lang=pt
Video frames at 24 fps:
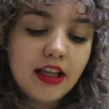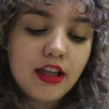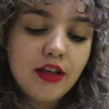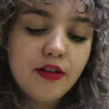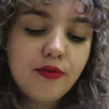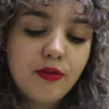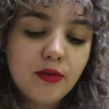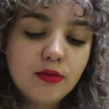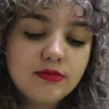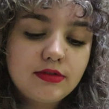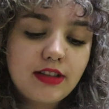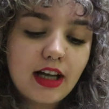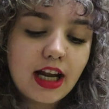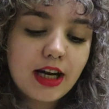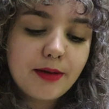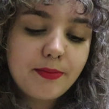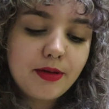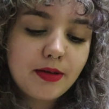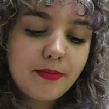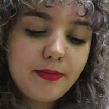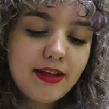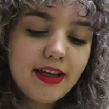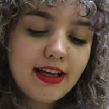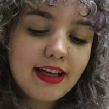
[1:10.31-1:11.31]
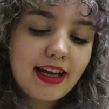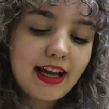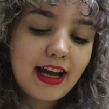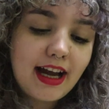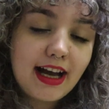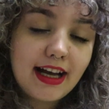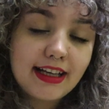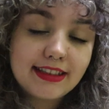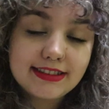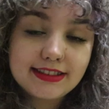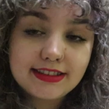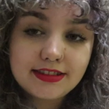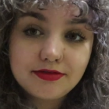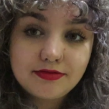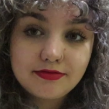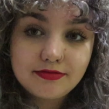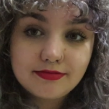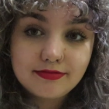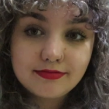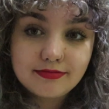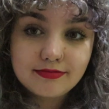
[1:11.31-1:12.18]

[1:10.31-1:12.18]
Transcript: E voltar para minha casa,